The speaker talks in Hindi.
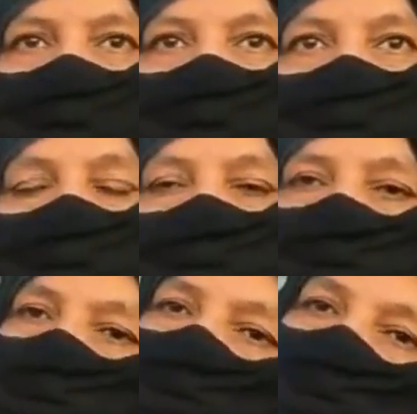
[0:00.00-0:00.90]

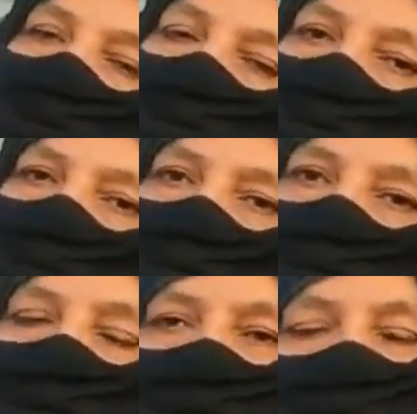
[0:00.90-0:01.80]

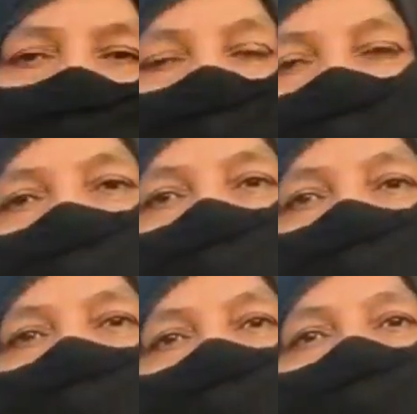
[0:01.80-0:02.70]
तो ना बिना
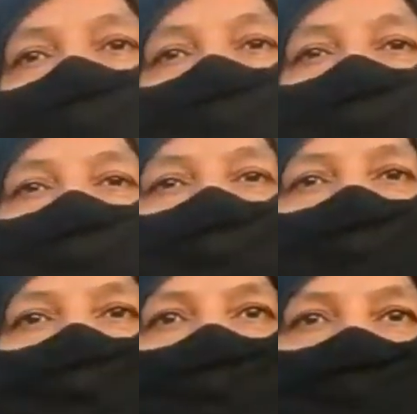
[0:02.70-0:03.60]
बताए निकाल लिया आठ
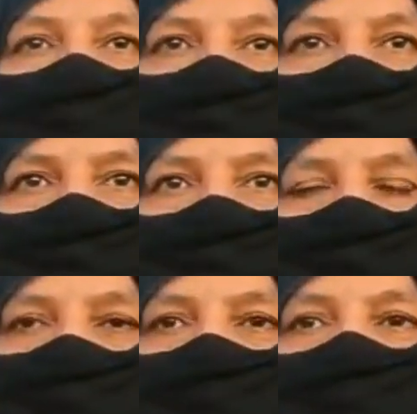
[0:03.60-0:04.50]
लाख रुपए
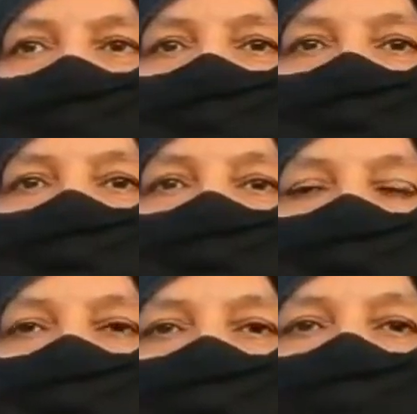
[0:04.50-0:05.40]
हाँ। दे दूंगी दे
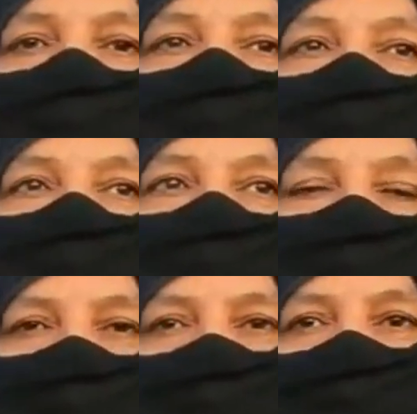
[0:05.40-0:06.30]
दूंगी बोली दे दूंगी
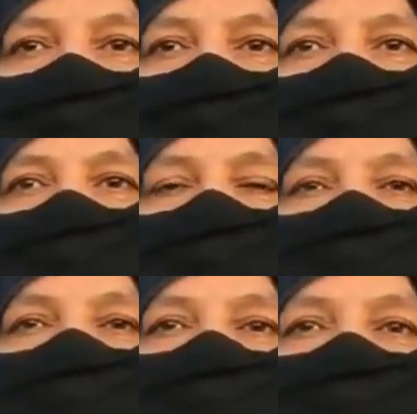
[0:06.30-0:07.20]
दे दूंगी और अभी
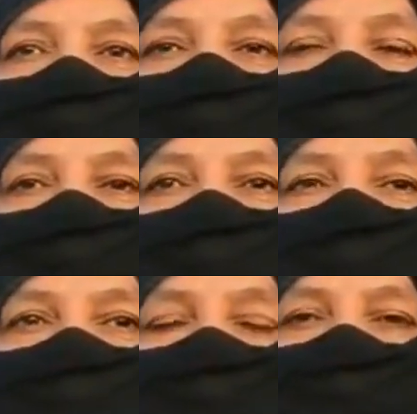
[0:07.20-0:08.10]
तक नहीं दी अब कह
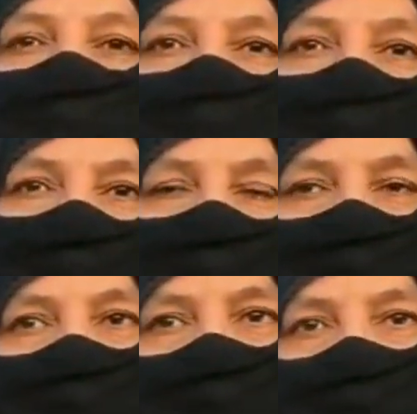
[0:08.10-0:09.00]
रही है तुमसे लिए जाए तो
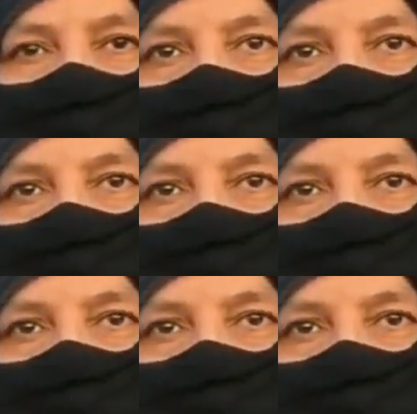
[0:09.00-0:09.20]
ले लो